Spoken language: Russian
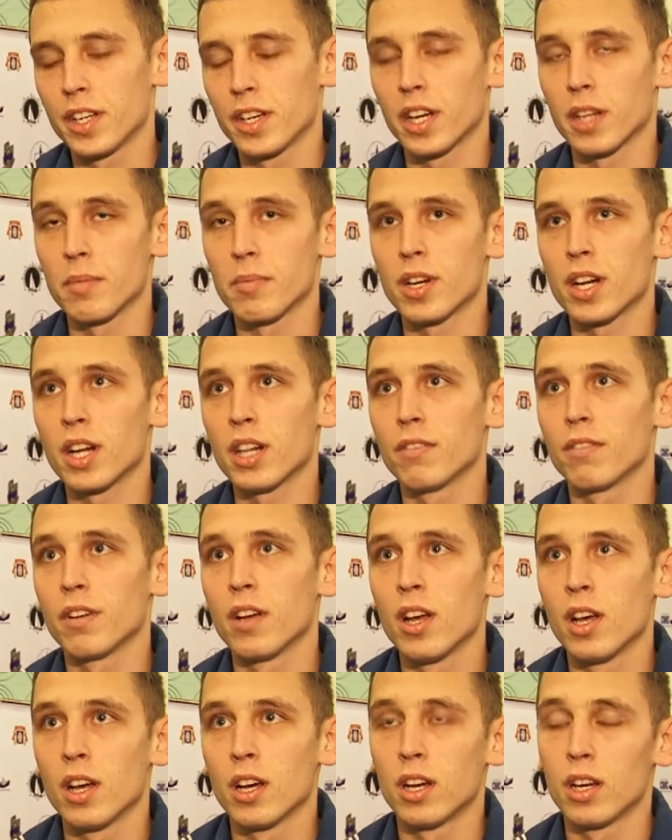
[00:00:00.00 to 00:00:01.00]
великих адмиралов,
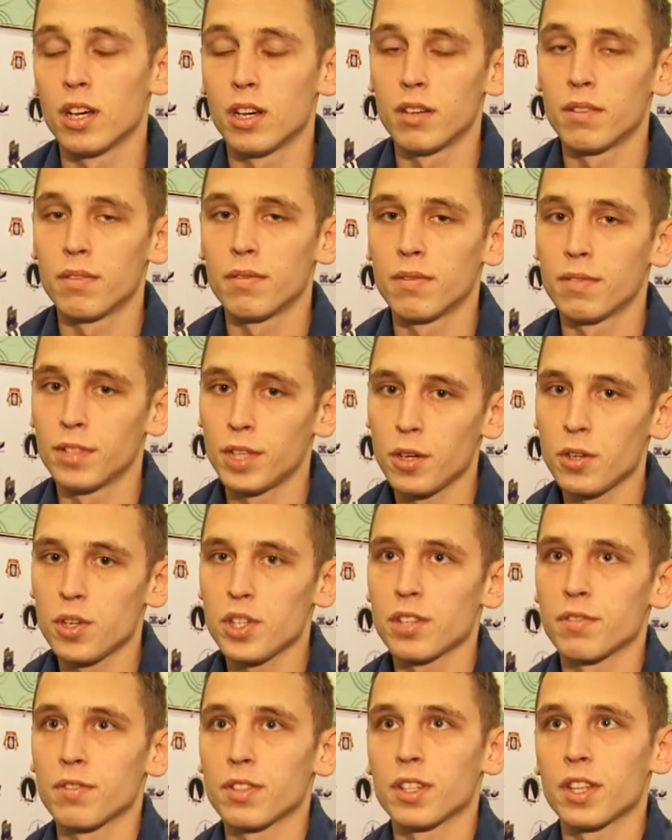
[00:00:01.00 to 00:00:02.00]
э,
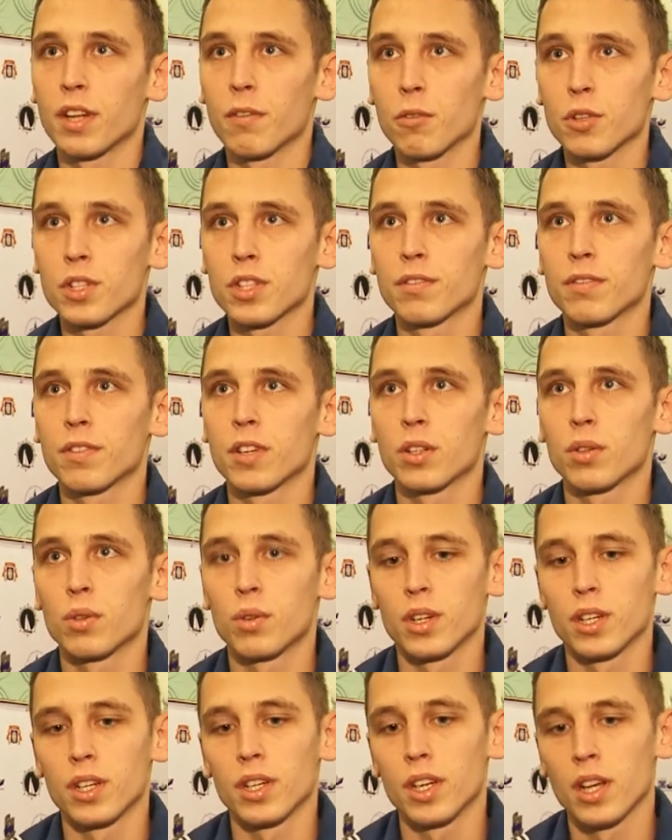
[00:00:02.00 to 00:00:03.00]
выдающихся флотоводцев,
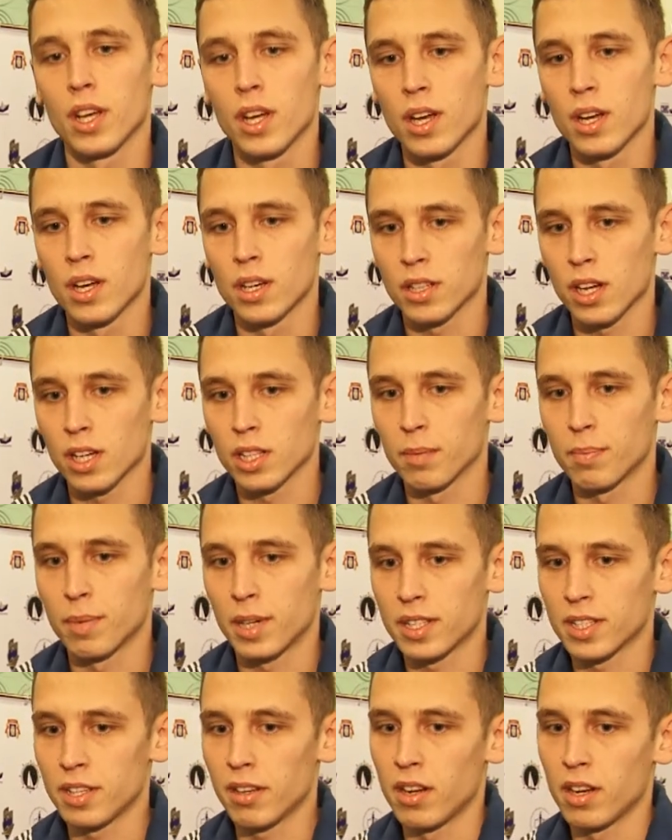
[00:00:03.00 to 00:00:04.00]
которые как-то
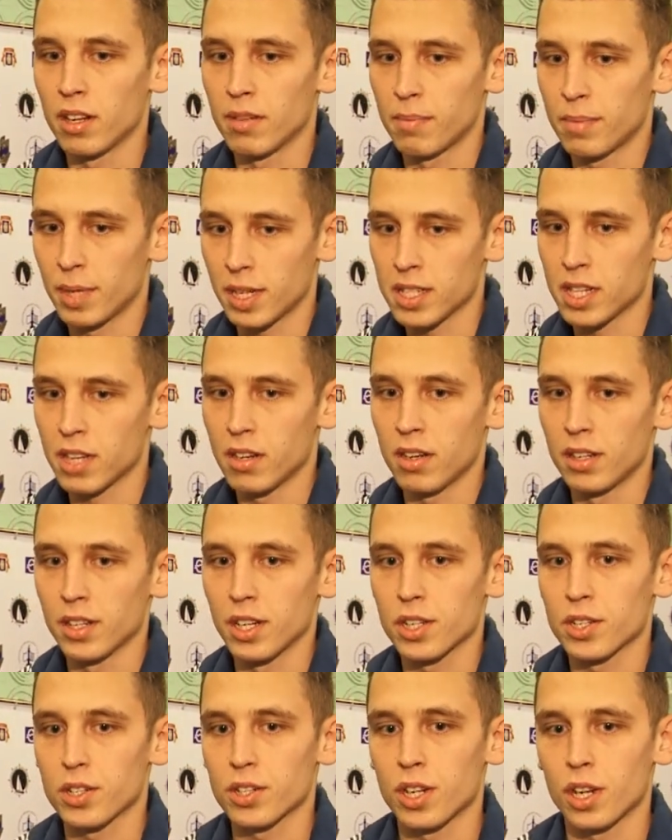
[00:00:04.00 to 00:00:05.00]
прославили
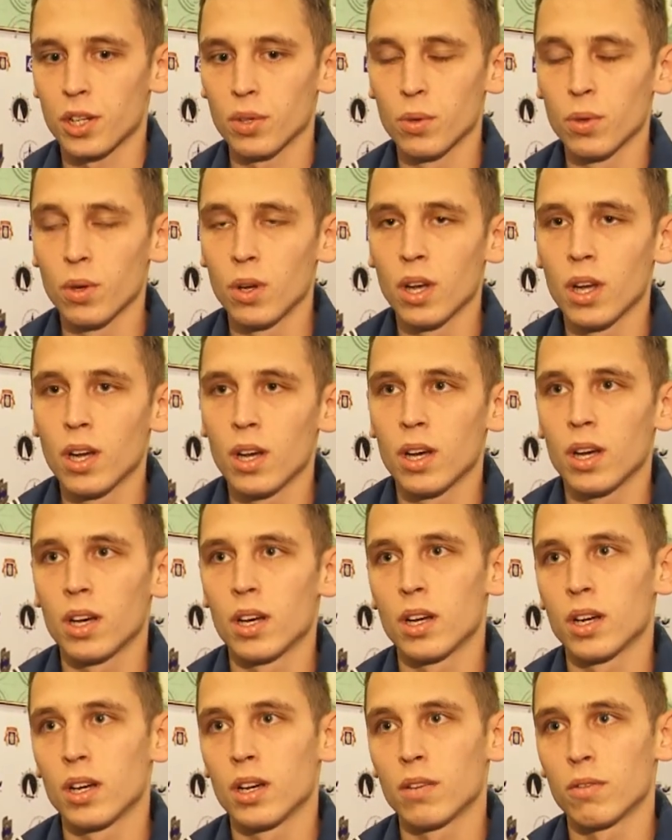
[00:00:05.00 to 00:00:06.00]
нашу страну.
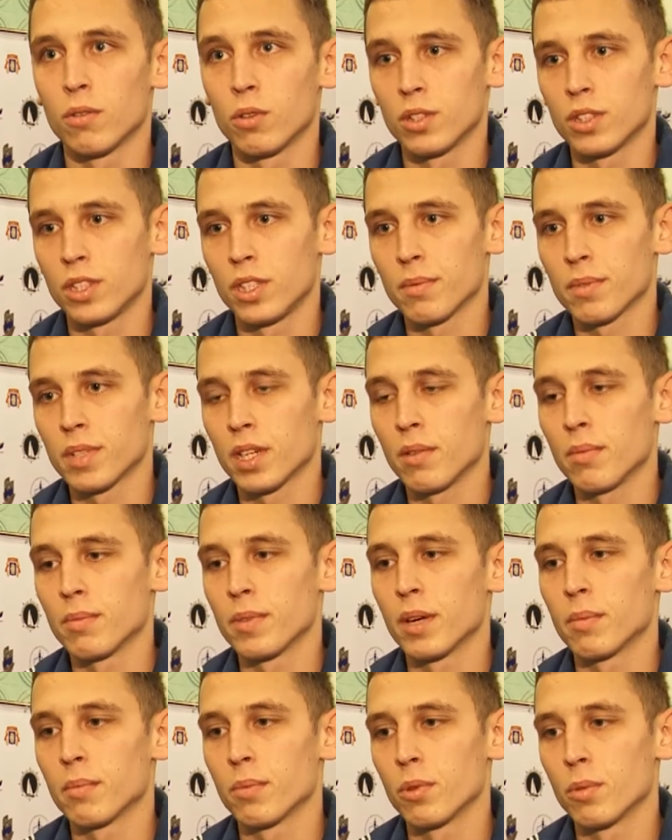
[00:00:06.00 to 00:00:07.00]
Э, вот. Тем самым
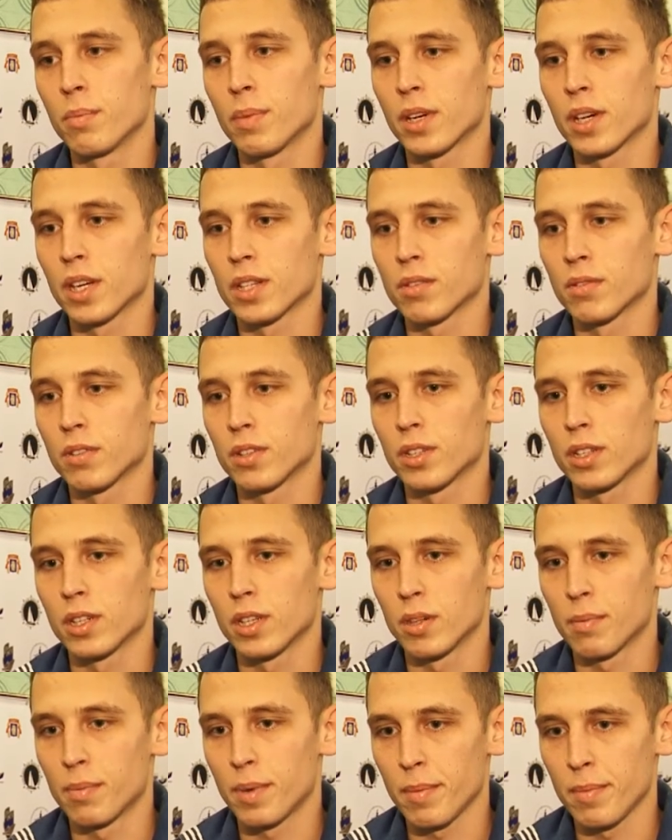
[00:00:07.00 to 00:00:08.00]
я буду показывать
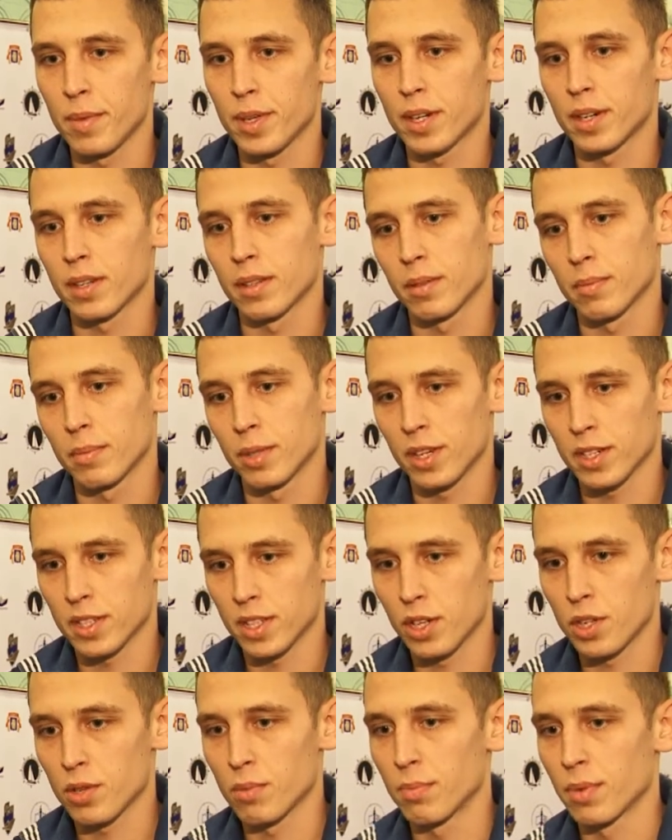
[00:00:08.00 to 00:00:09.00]
э, пример
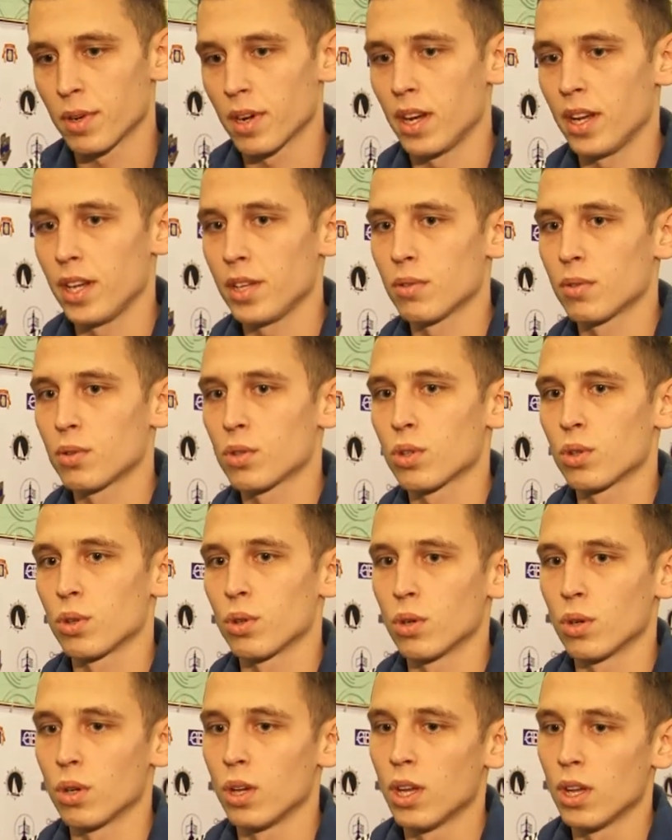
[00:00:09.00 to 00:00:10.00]
подрастающему поколению,
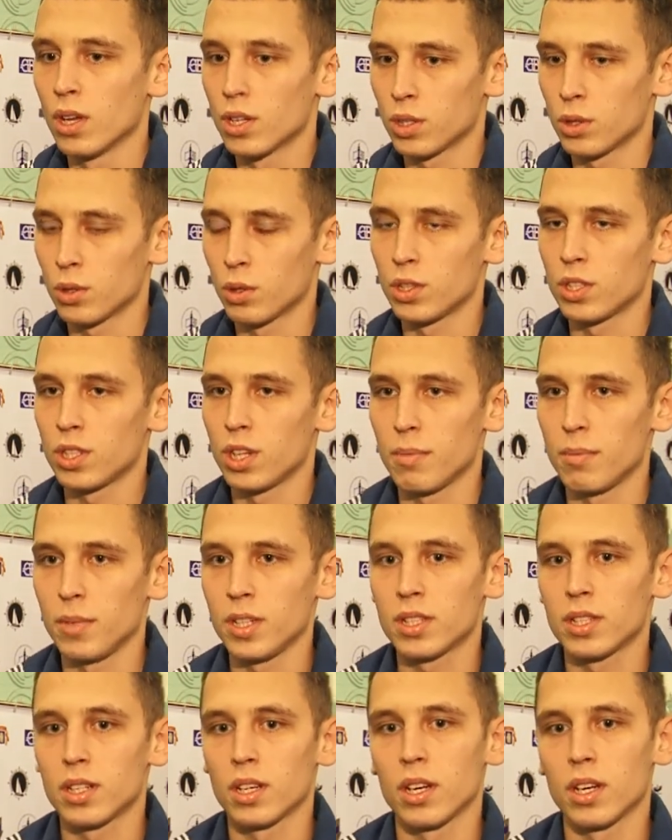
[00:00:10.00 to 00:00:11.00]
что стоит
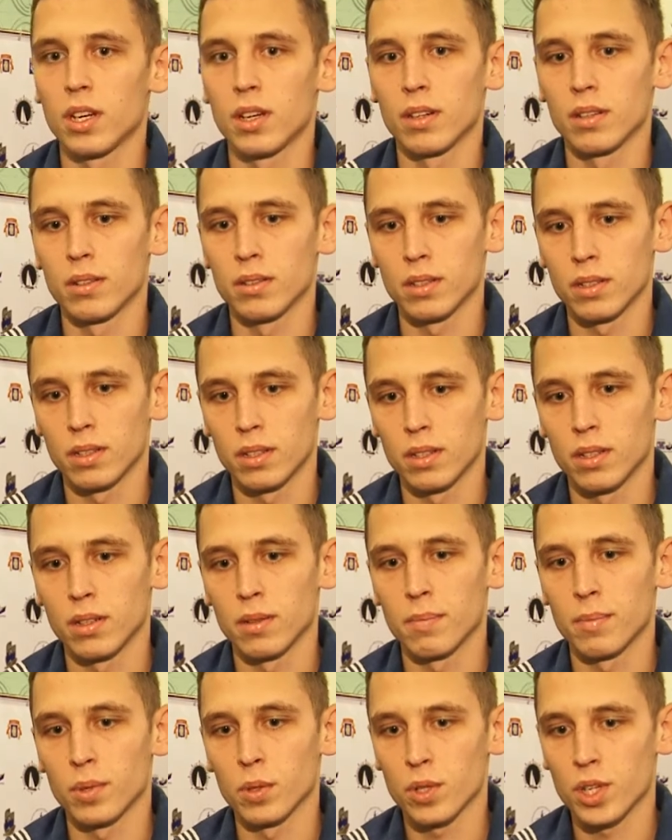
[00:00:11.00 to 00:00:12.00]

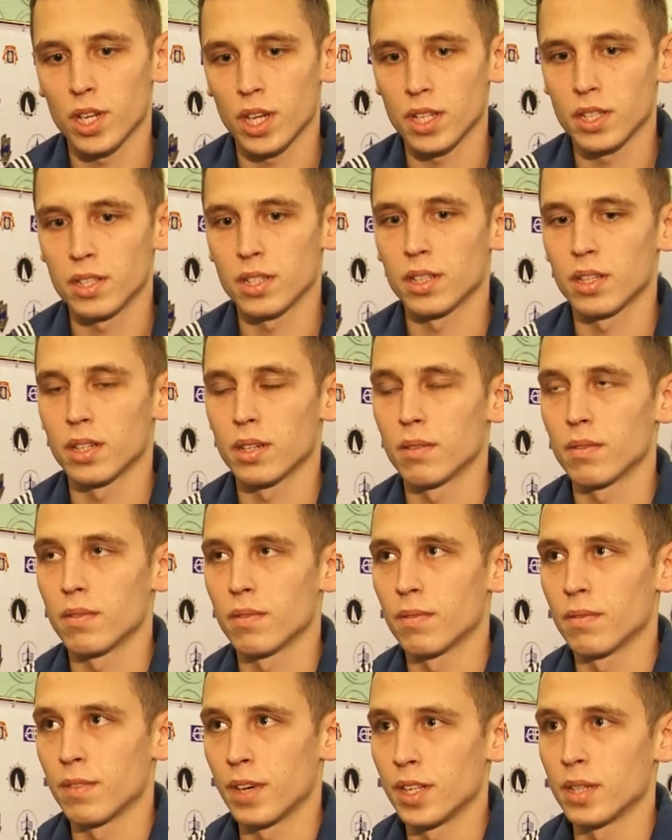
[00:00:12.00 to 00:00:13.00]
стремиться получать
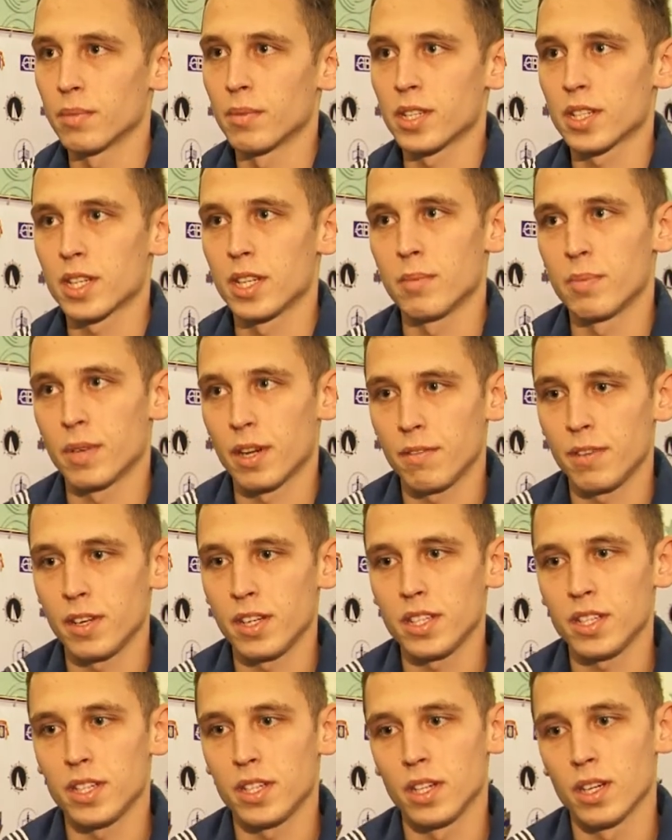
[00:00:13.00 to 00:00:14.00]
военно-морские
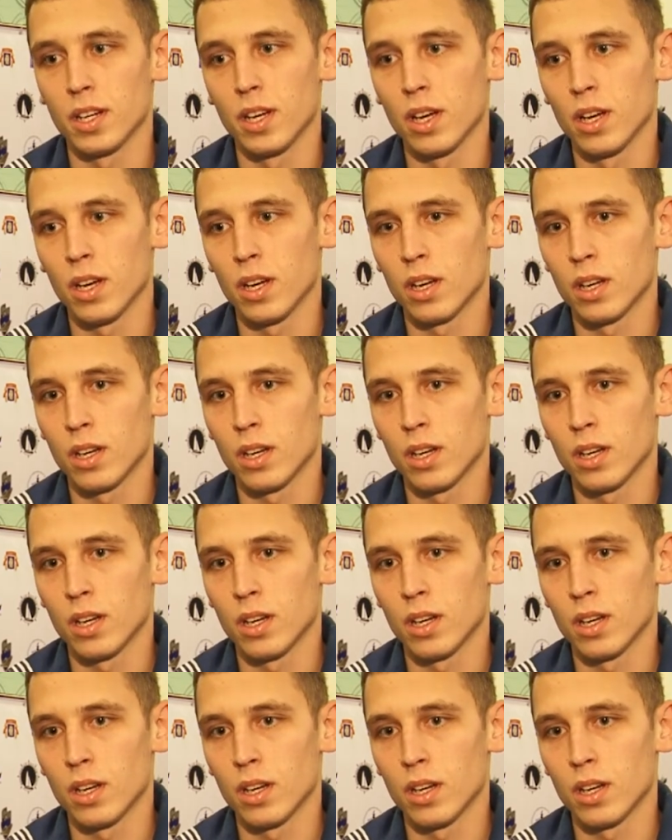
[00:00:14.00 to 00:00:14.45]
профессии,